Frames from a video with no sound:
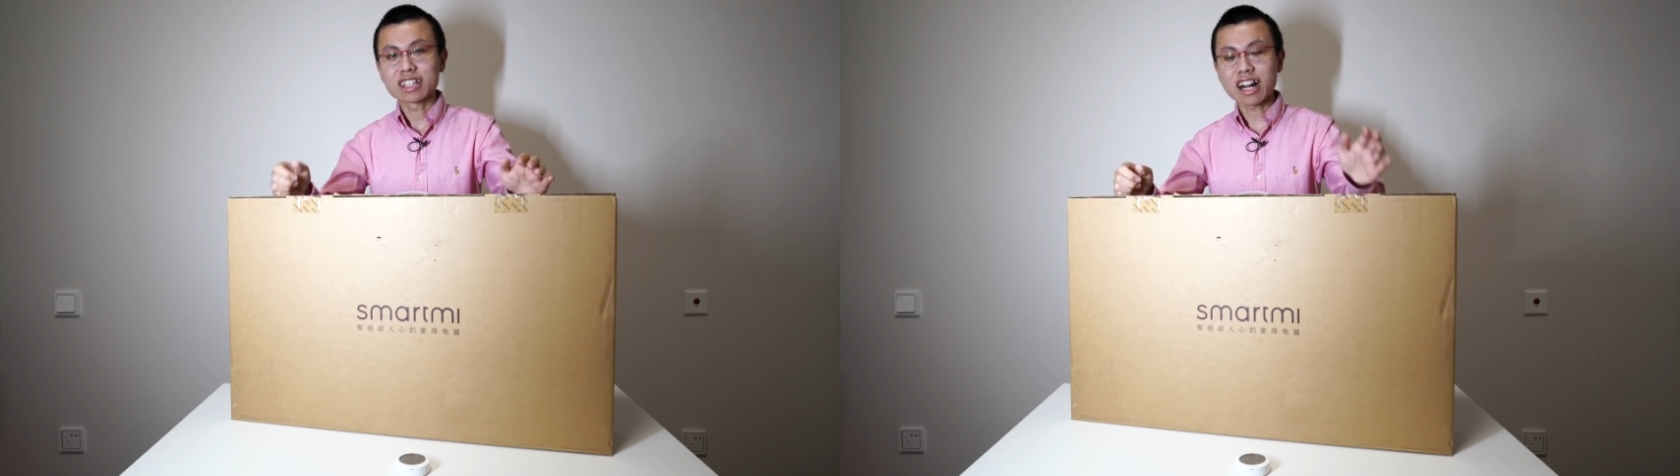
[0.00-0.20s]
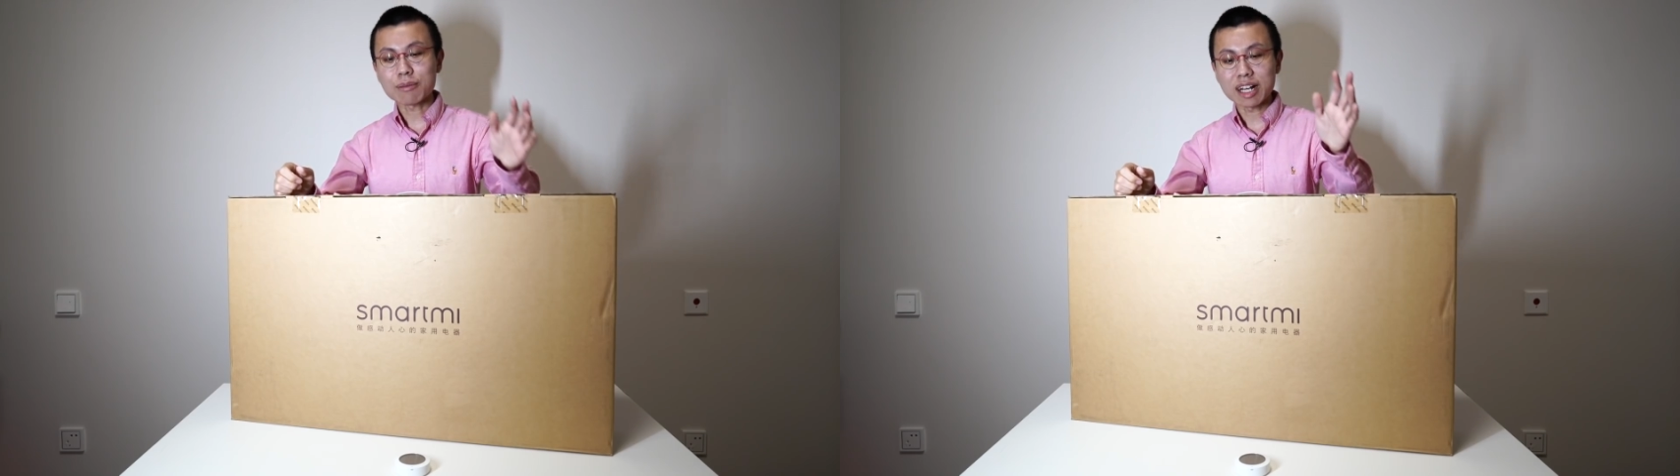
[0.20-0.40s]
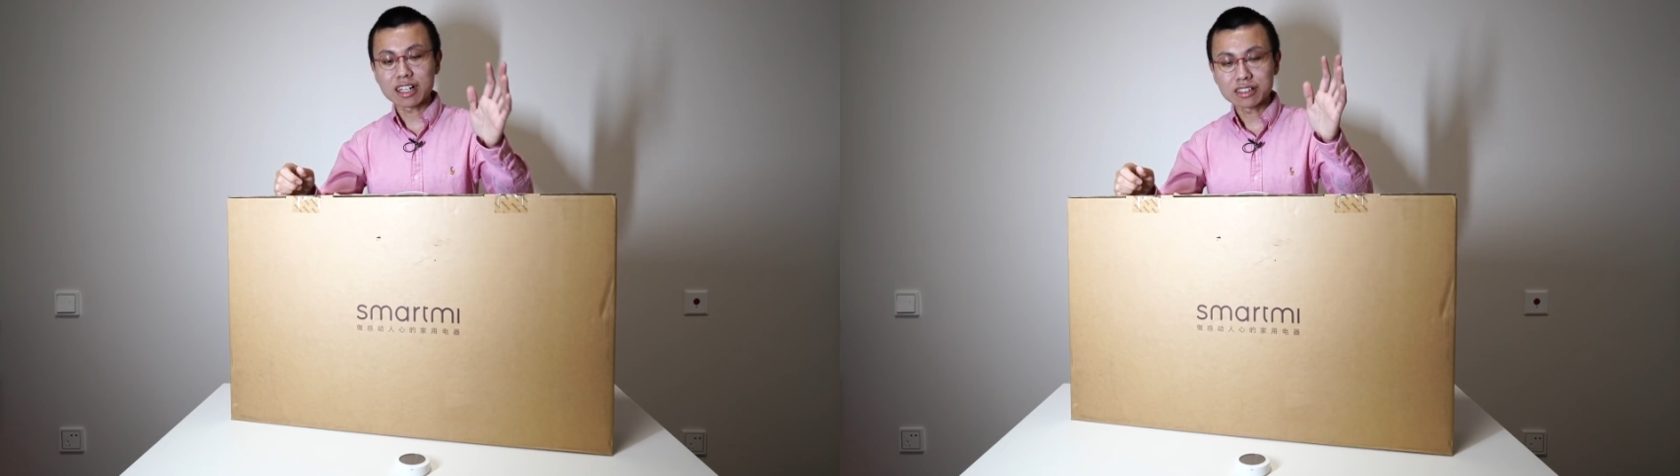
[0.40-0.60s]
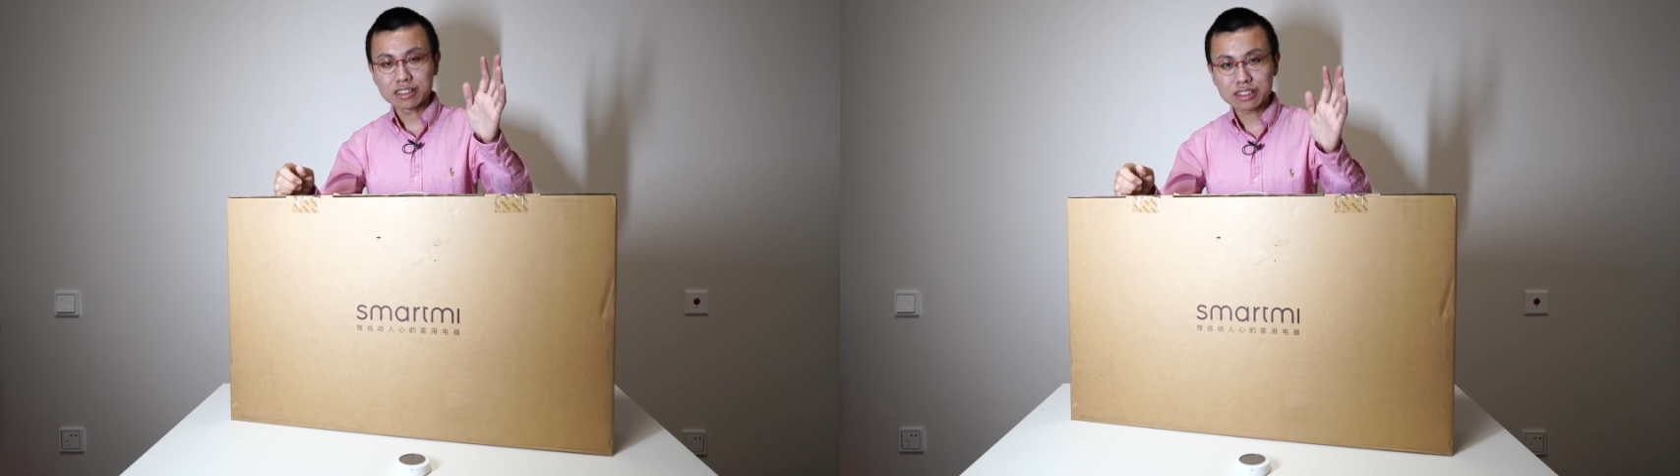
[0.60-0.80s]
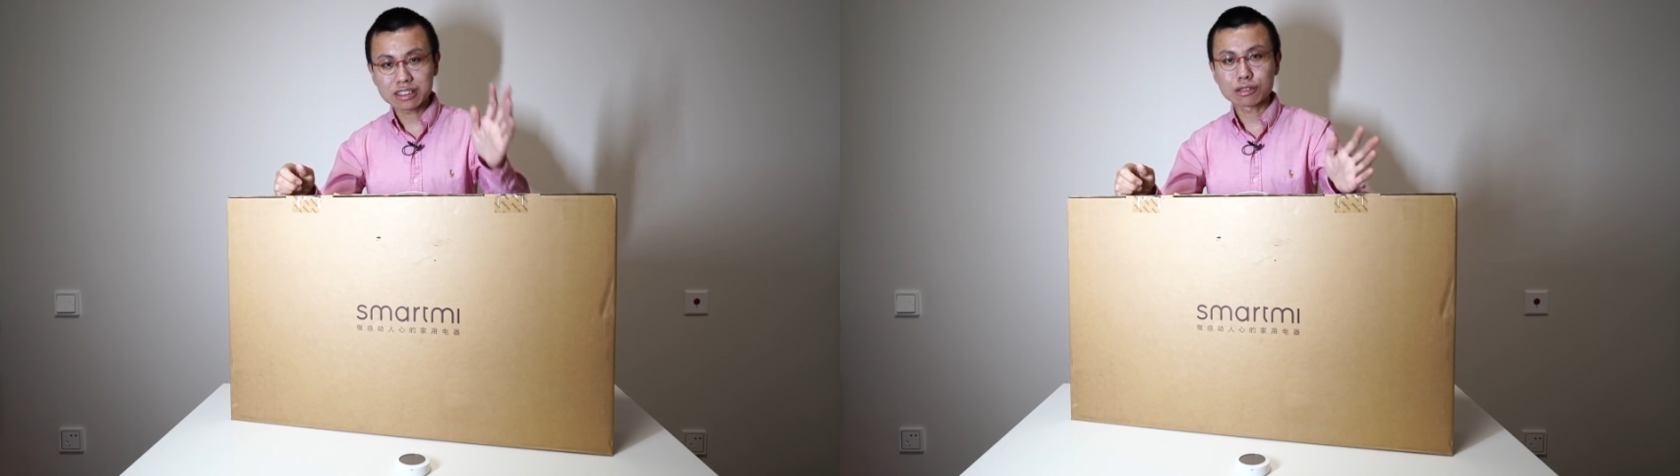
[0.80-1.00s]
那二百
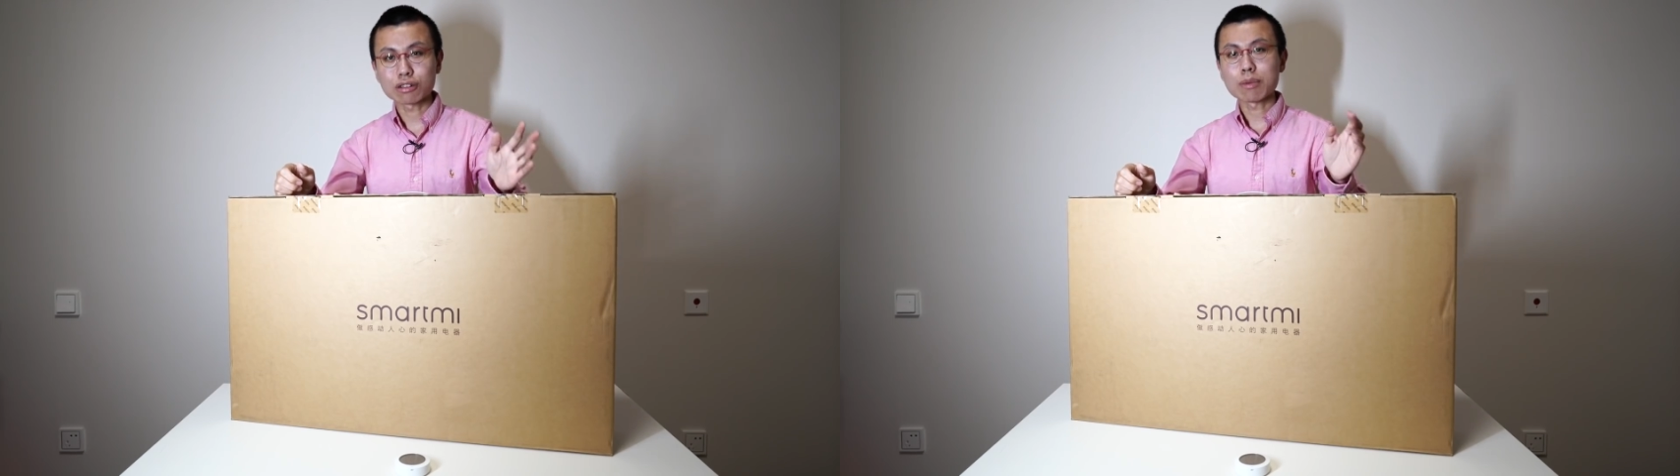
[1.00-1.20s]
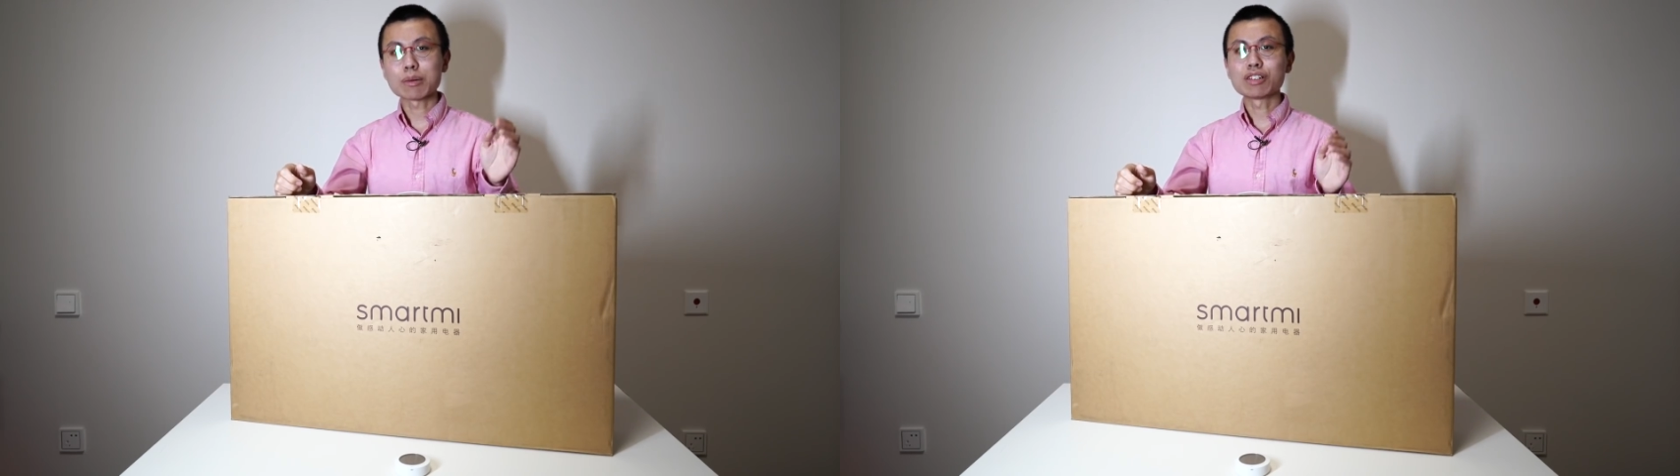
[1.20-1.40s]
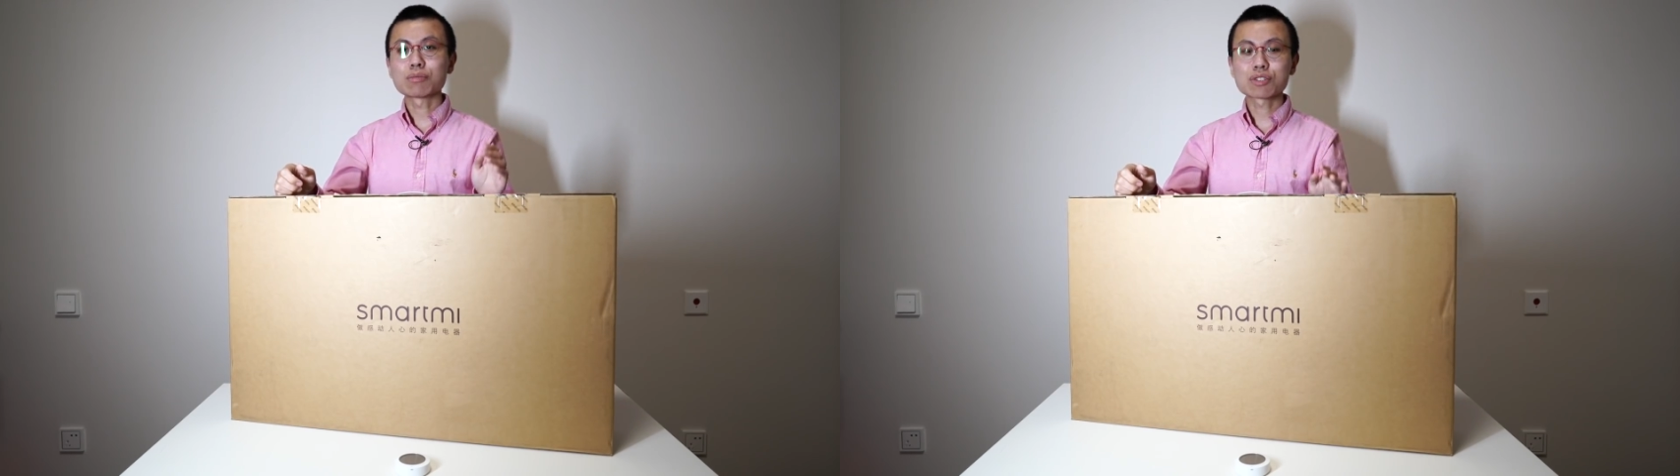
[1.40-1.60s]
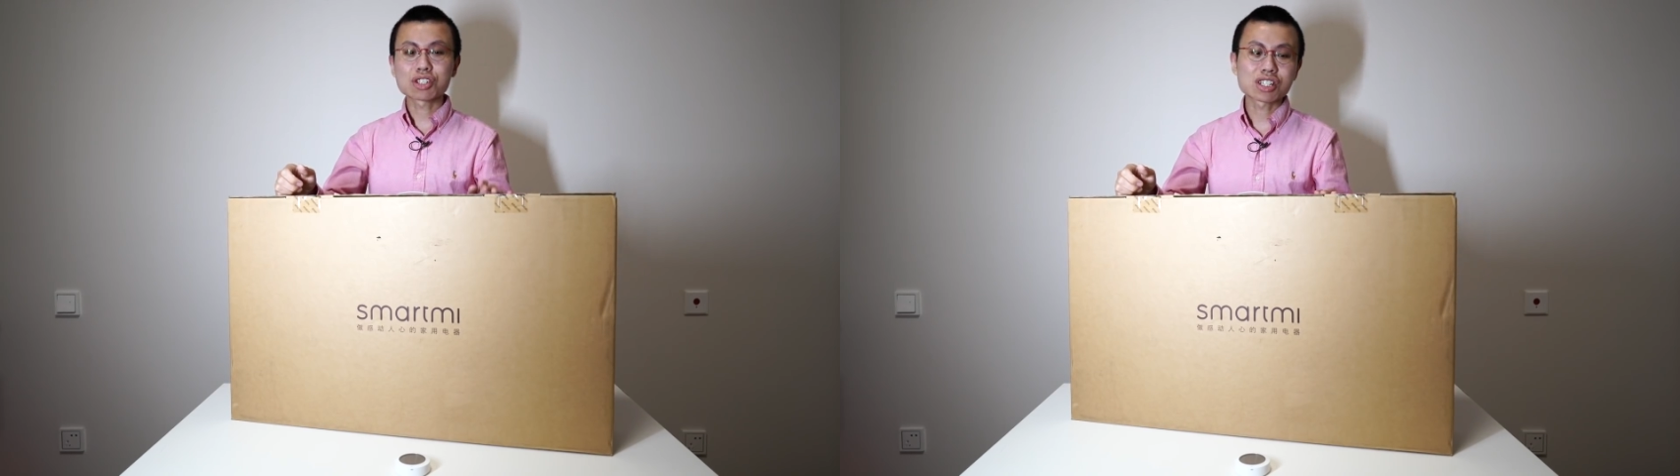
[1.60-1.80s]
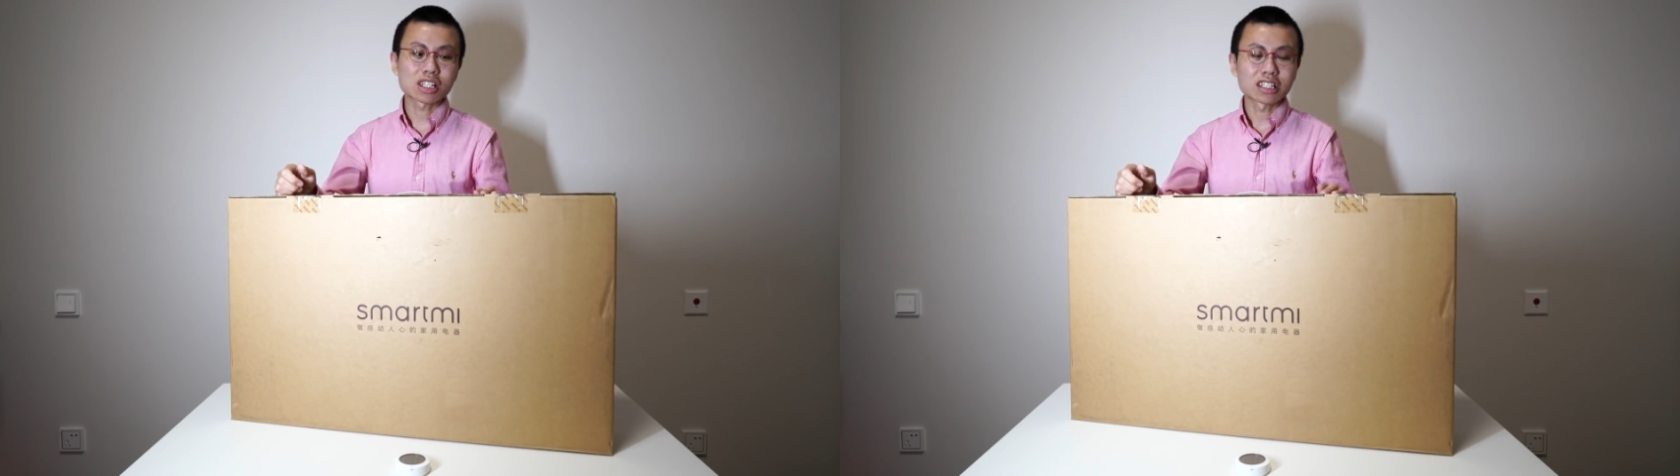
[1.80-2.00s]
四十九的版本就不
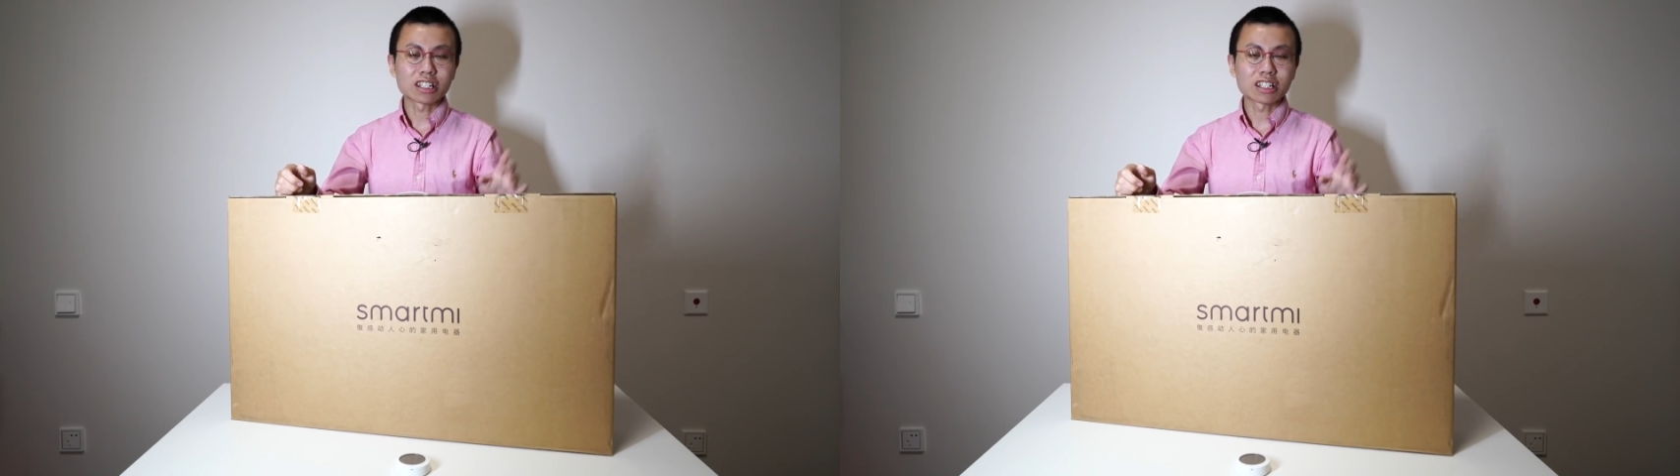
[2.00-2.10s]
支持了。